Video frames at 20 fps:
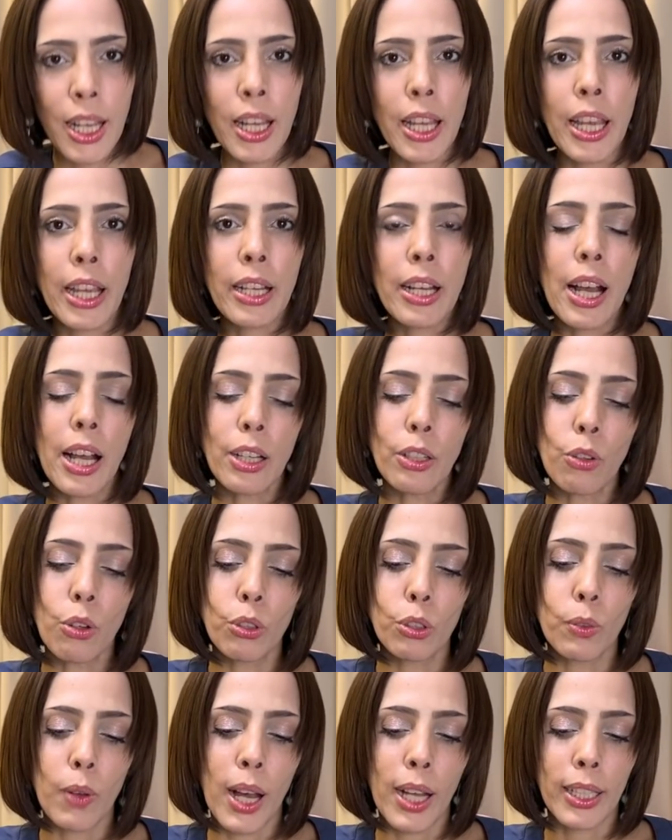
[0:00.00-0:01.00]
え韓
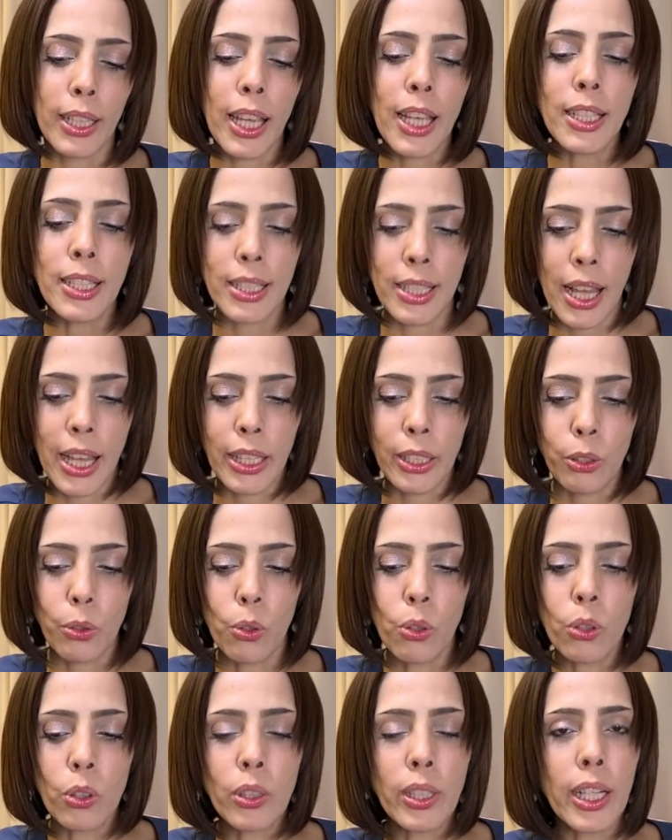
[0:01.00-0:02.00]
国は現在
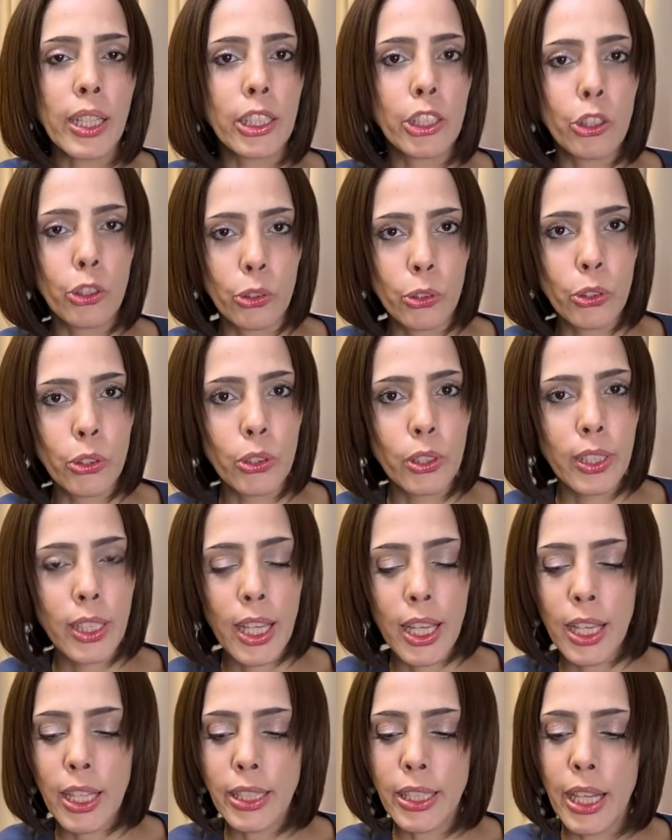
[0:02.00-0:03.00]
コロナによる
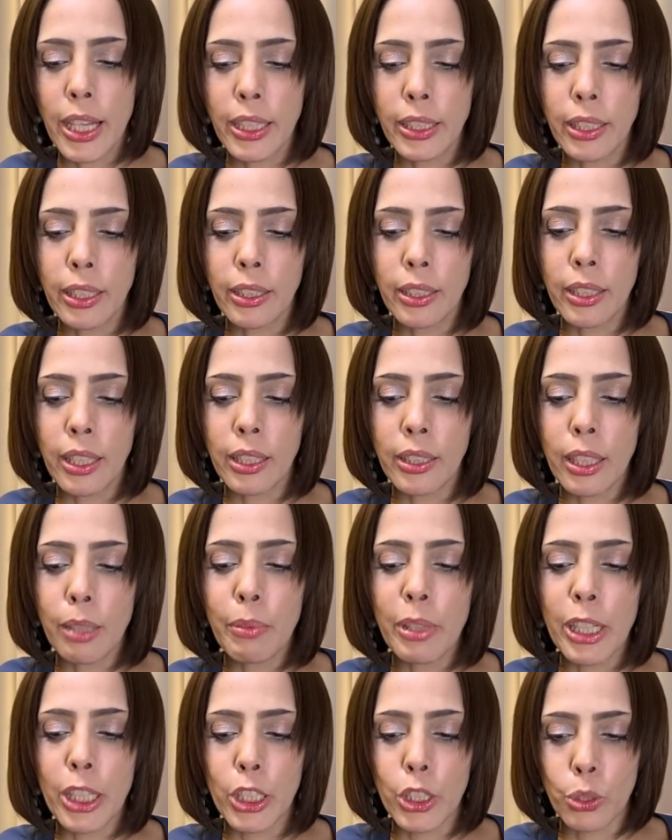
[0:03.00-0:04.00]
経済的な
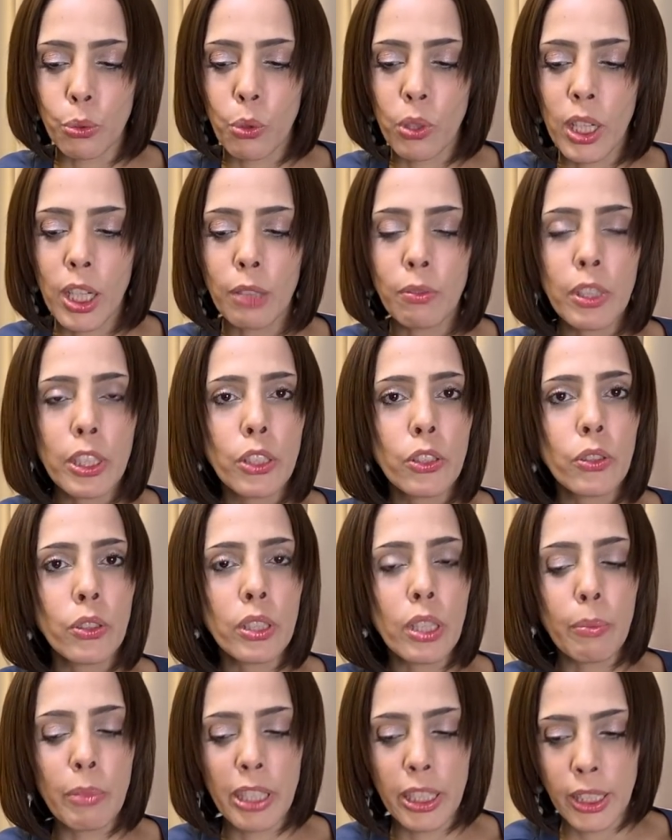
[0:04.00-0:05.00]
ダメージを緩和する
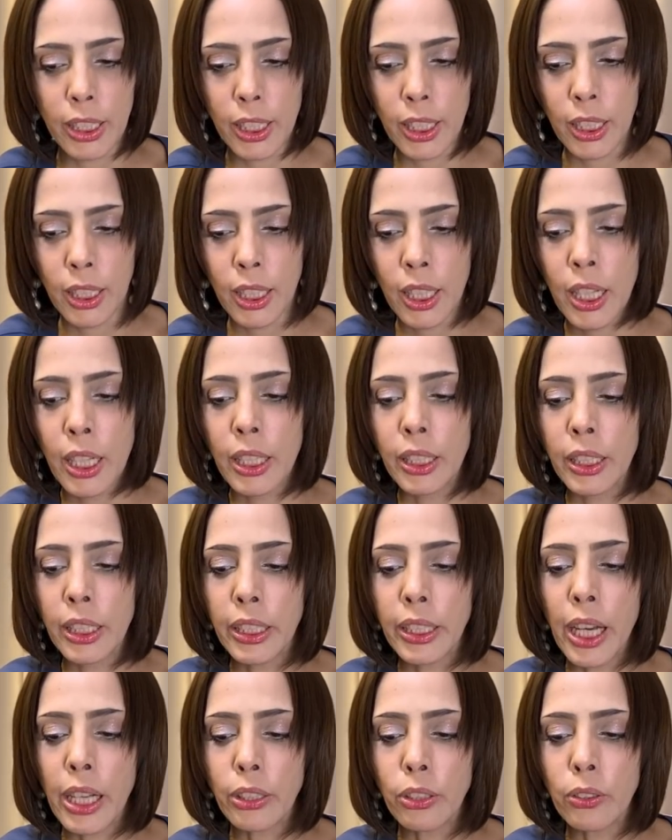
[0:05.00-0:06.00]
ために
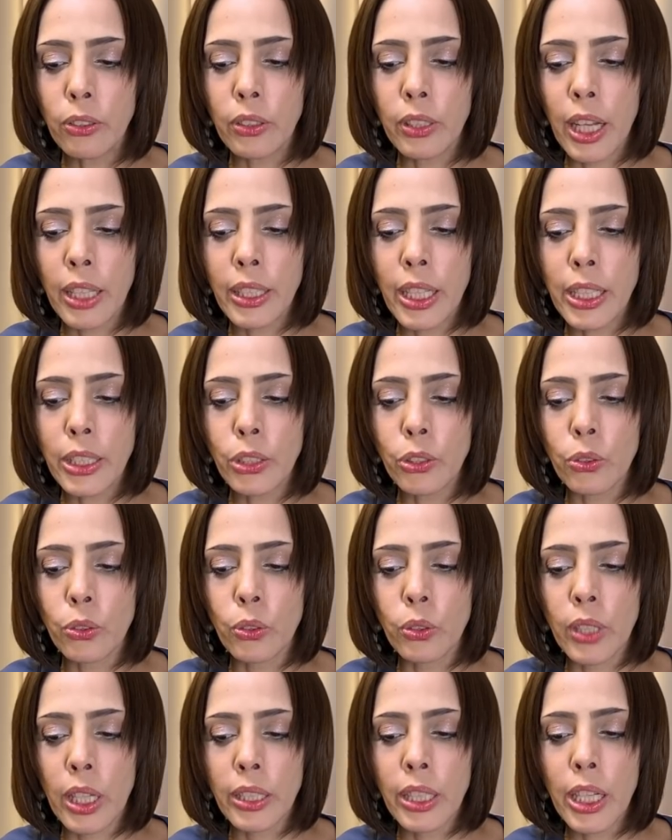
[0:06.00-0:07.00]

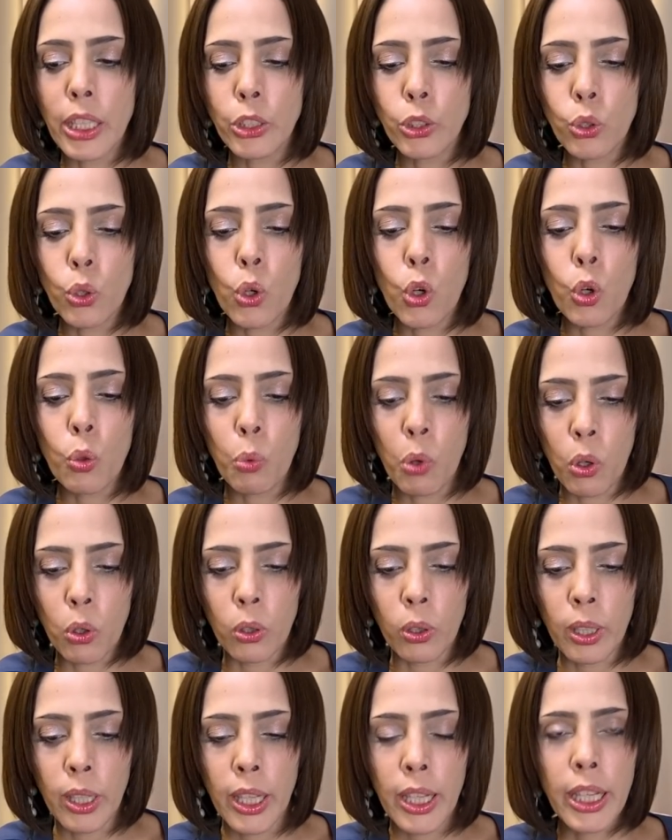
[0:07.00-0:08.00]
277兆ウォ
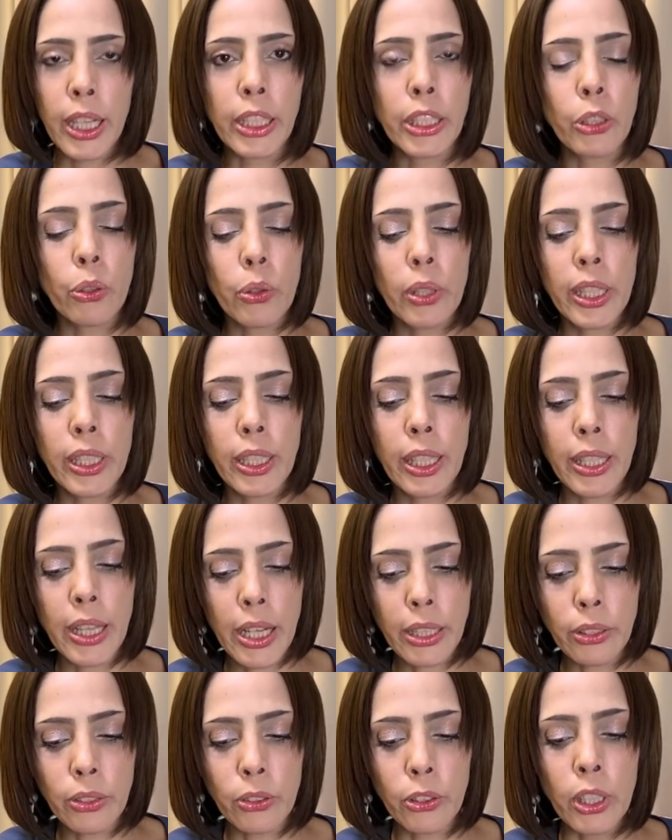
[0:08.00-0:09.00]
ン日本円で
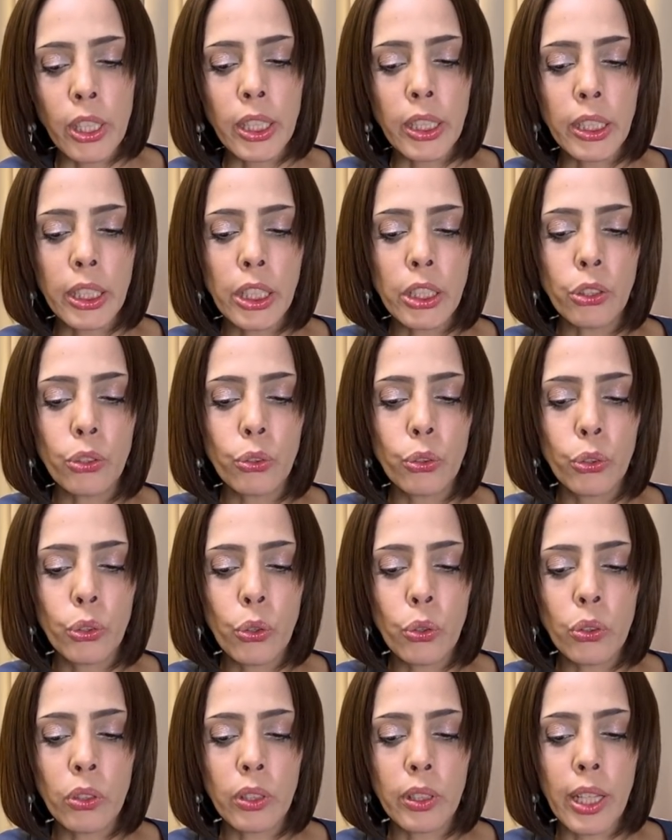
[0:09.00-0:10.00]
約
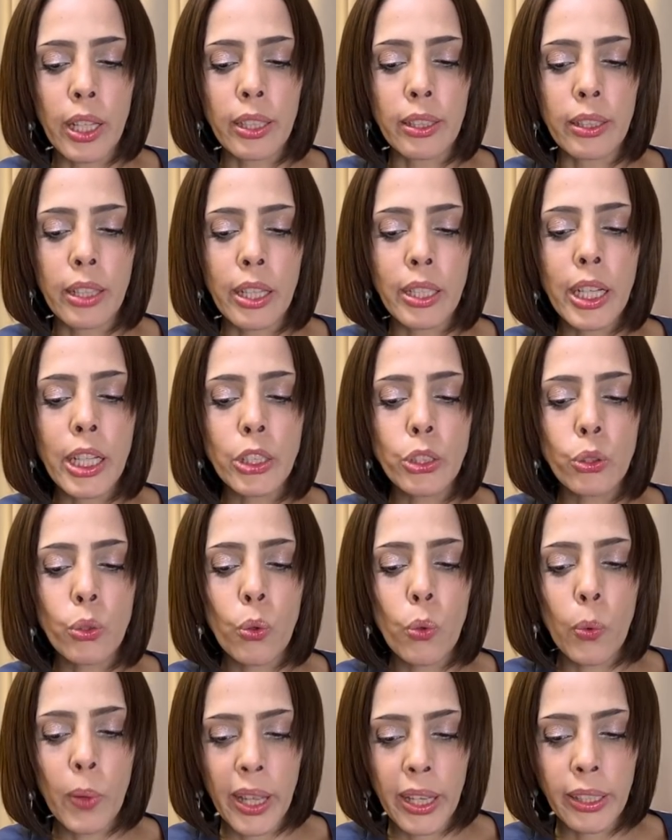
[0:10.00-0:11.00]
24.7
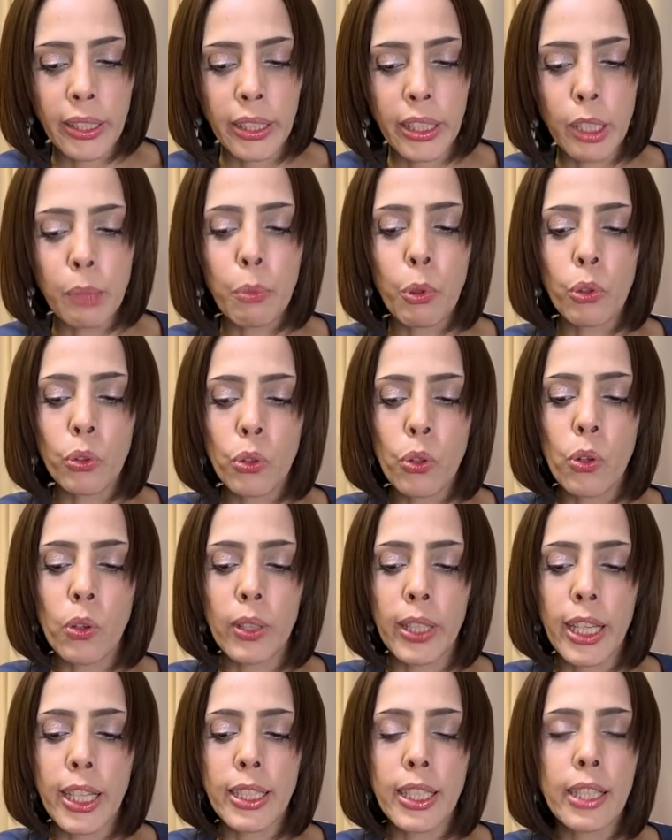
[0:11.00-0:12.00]
兆円規模の
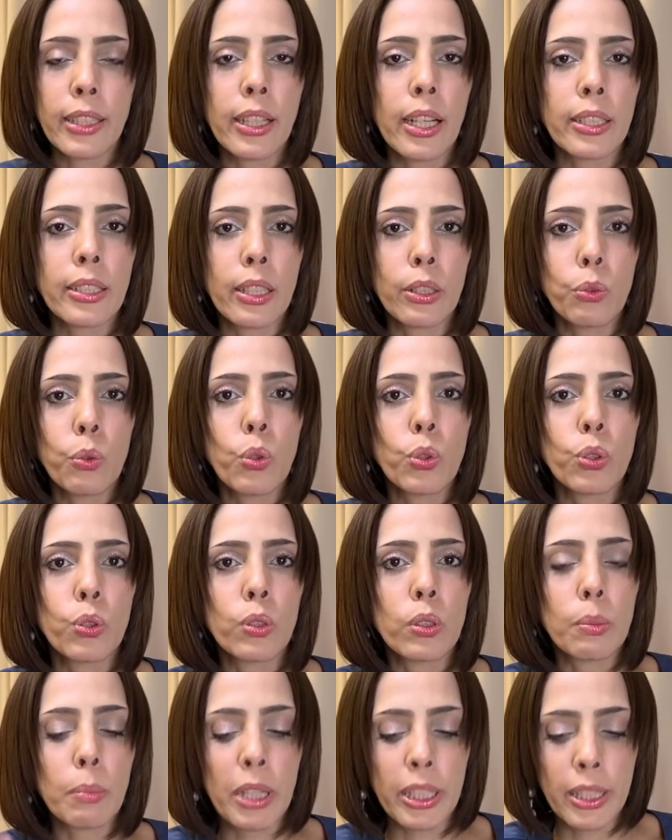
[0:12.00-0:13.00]
経済対策を
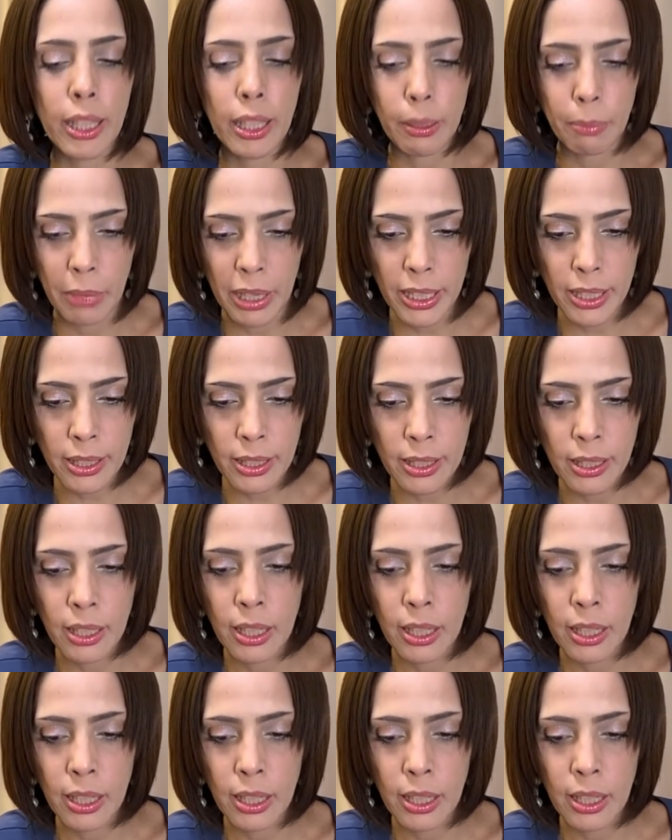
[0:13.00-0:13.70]
進めています